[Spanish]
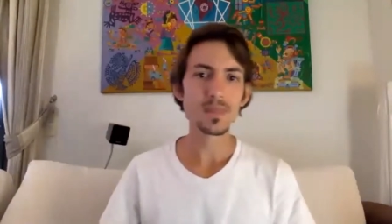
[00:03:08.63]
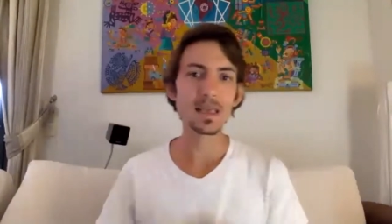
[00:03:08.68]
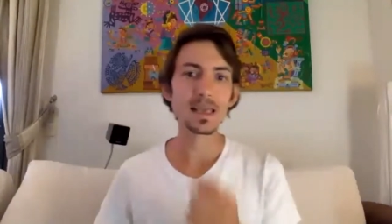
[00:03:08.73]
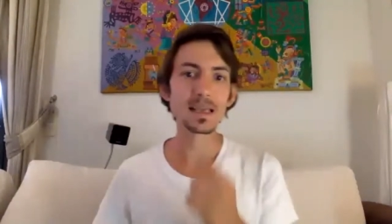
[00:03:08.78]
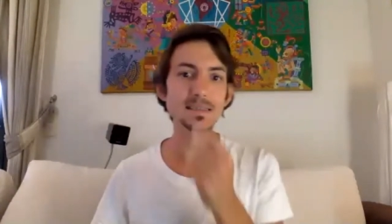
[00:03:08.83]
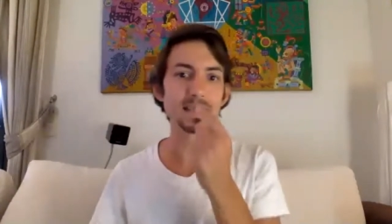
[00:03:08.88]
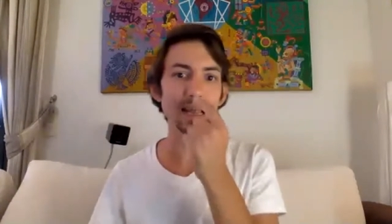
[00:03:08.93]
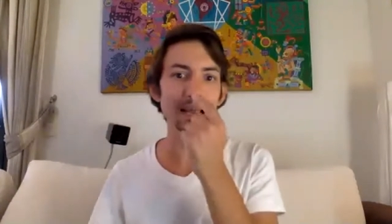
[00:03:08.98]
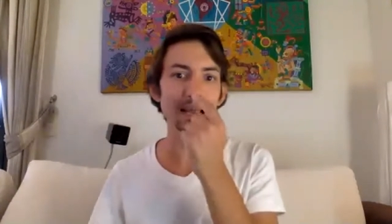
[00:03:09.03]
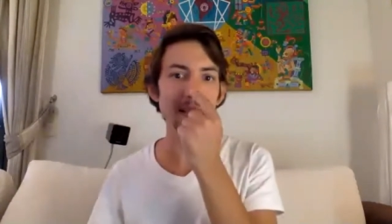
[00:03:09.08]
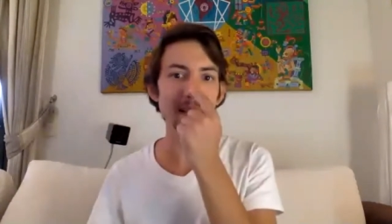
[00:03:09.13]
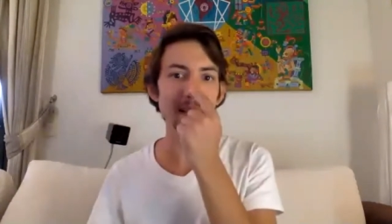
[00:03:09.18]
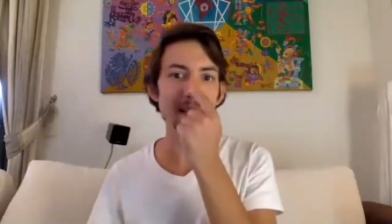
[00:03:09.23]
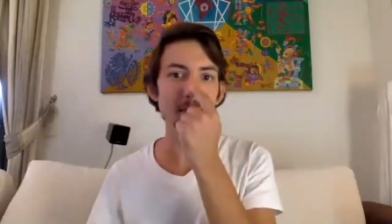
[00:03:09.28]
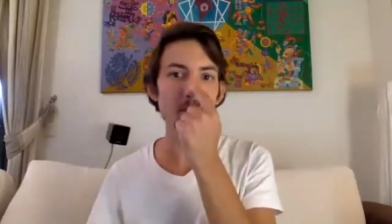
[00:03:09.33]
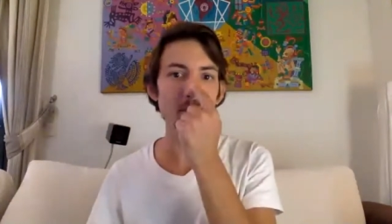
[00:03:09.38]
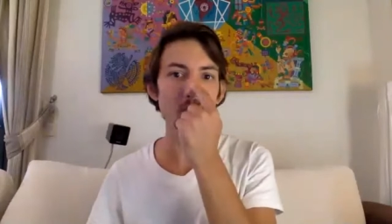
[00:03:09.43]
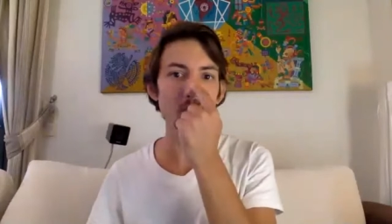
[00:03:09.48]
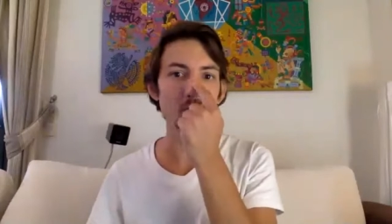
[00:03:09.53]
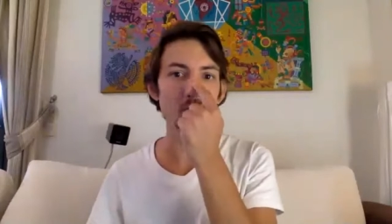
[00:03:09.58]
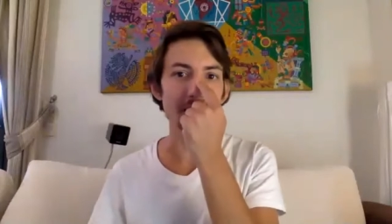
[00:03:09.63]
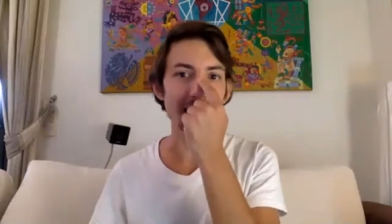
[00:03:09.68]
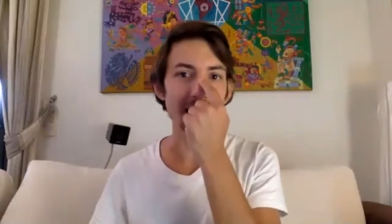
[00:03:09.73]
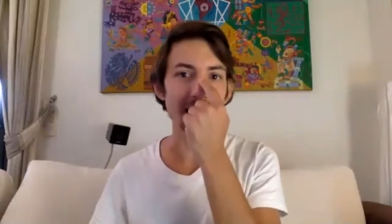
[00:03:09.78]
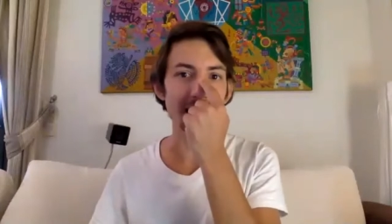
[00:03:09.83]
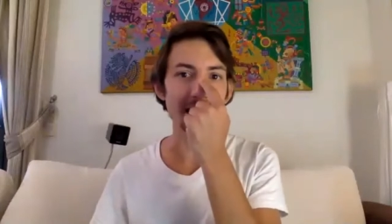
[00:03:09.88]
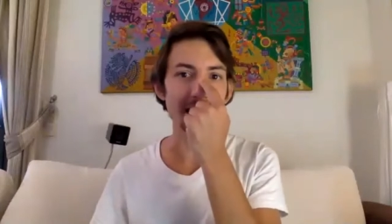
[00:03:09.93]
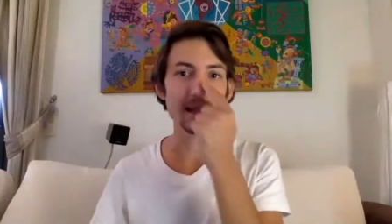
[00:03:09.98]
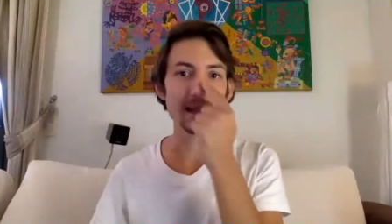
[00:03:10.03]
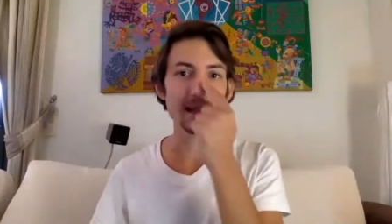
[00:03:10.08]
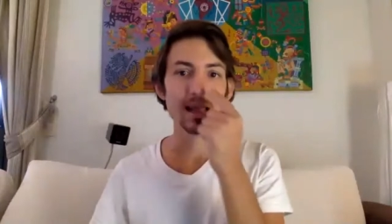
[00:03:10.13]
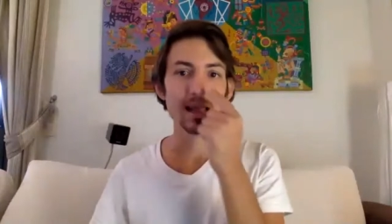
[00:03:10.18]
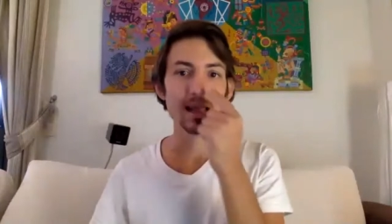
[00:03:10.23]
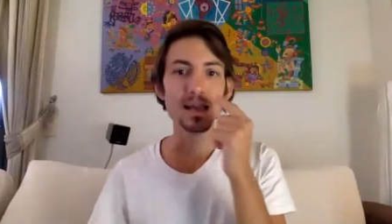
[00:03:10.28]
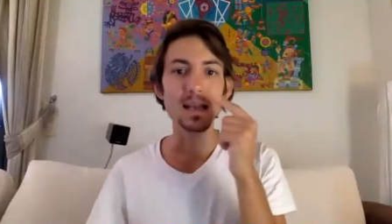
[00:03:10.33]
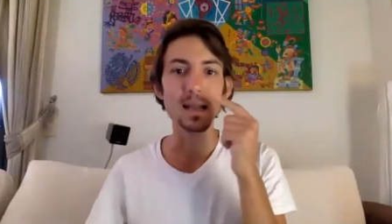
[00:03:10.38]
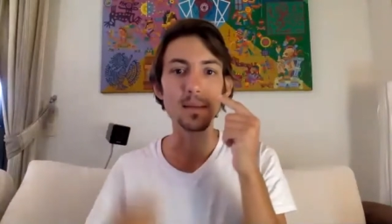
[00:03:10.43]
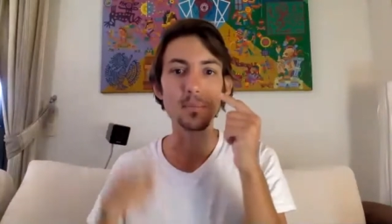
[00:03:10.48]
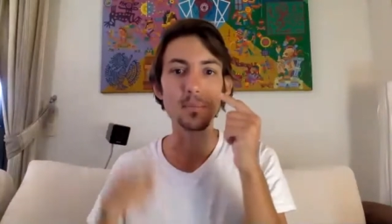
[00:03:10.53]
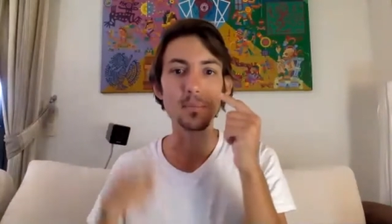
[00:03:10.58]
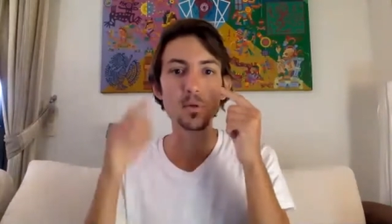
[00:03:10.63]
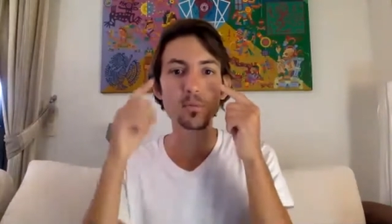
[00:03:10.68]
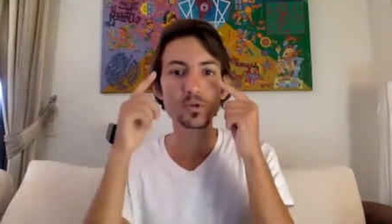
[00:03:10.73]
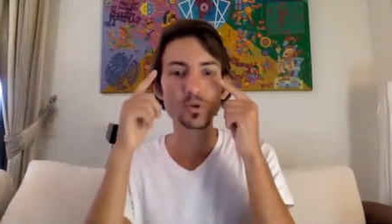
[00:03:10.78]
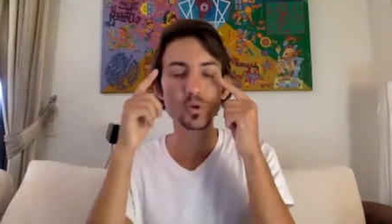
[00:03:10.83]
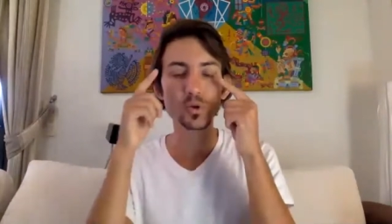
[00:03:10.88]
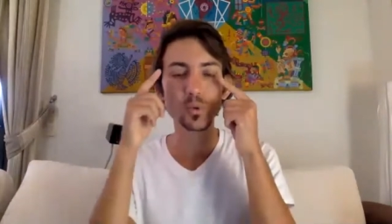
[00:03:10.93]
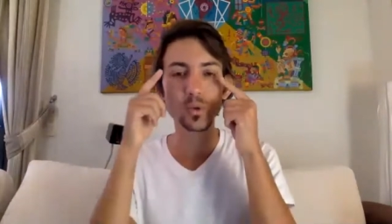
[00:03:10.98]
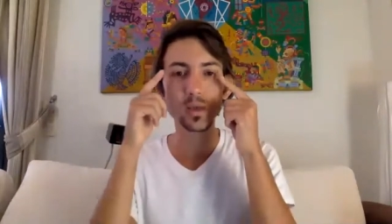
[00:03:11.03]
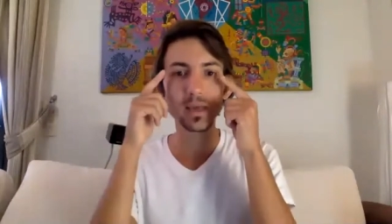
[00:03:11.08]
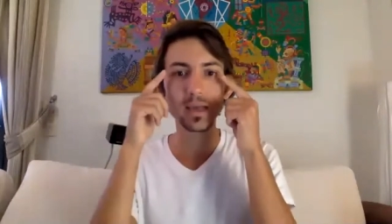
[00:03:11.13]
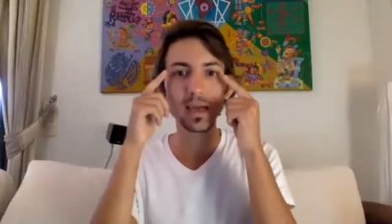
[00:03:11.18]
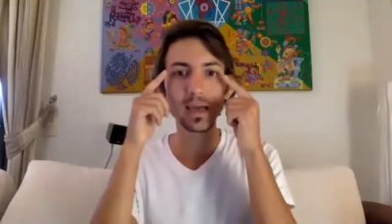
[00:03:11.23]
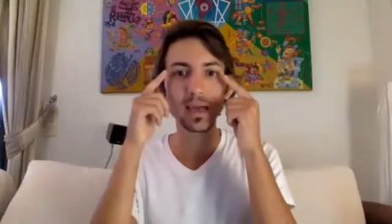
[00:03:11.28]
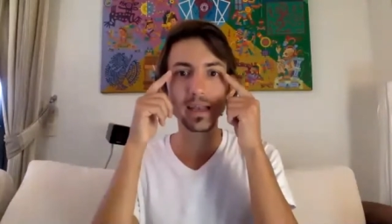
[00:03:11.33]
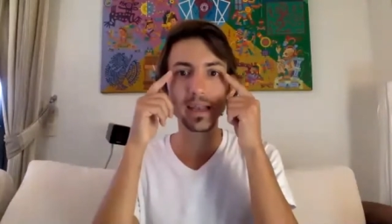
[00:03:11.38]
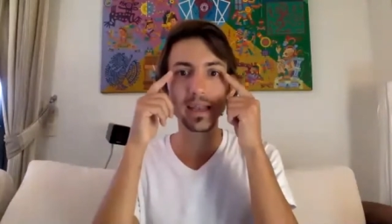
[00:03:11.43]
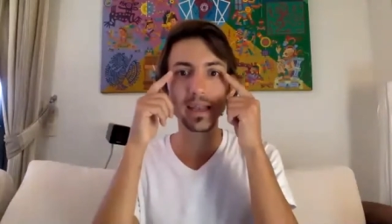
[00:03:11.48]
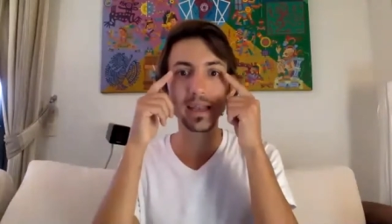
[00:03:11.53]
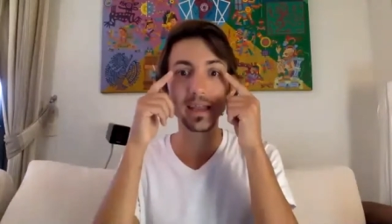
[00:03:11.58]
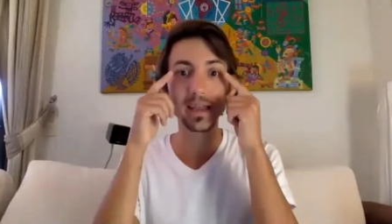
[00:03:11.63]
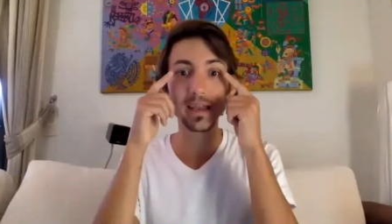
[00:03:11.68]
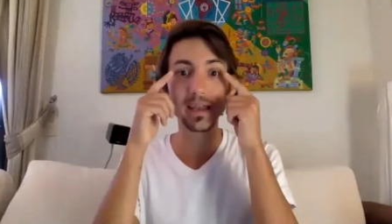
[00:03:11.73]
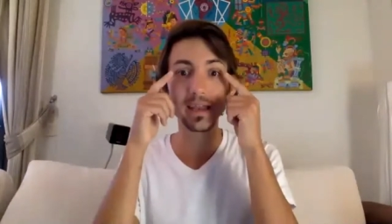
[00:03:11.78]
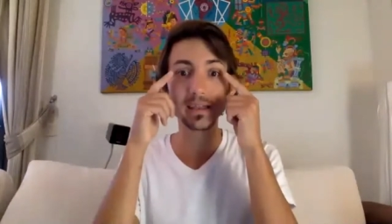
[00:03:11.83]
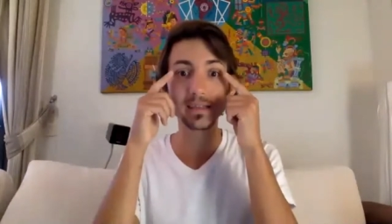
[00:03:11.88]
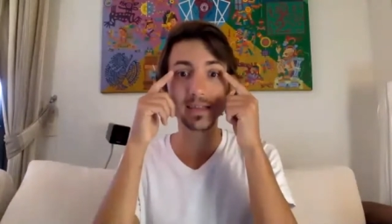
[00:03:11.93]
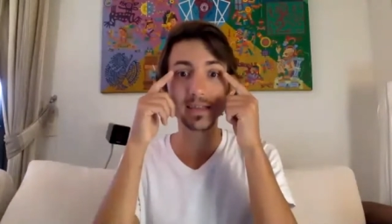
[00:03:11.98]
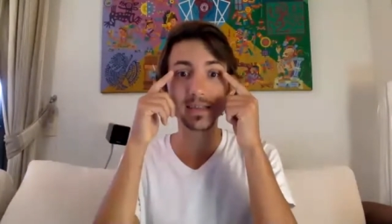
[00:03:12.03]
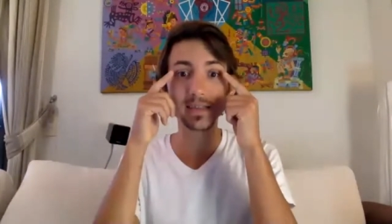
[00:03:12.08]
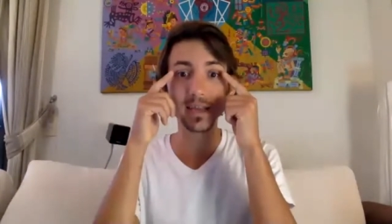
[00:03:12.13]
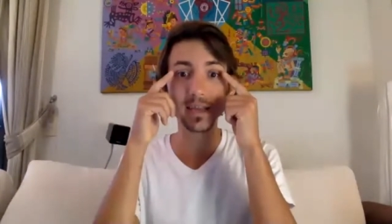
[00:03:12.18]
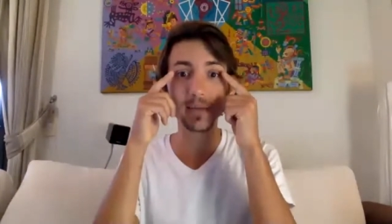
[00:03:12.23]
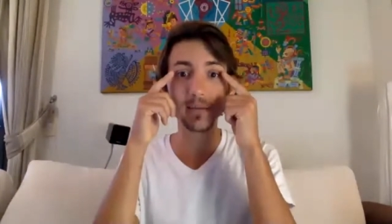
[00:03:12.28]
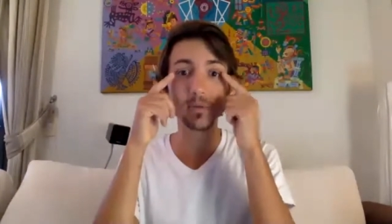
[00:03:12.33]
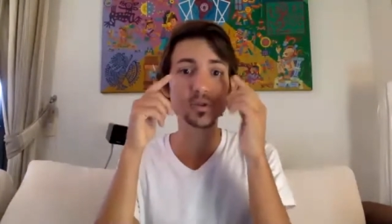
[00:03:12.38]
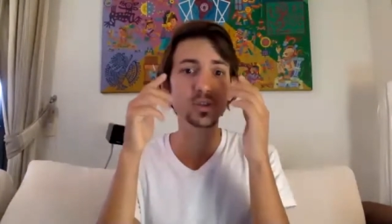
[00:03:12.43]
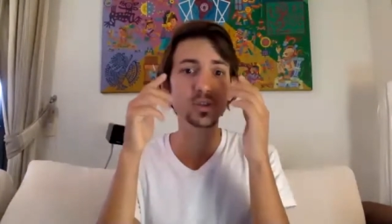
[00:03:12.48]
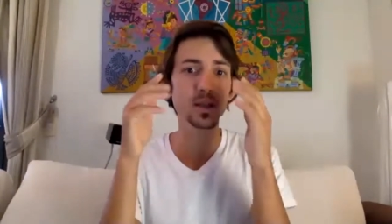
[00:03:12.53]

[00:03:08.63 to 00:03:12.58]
que si la queremos ubicar, la podemos ubicar en, el cerebro.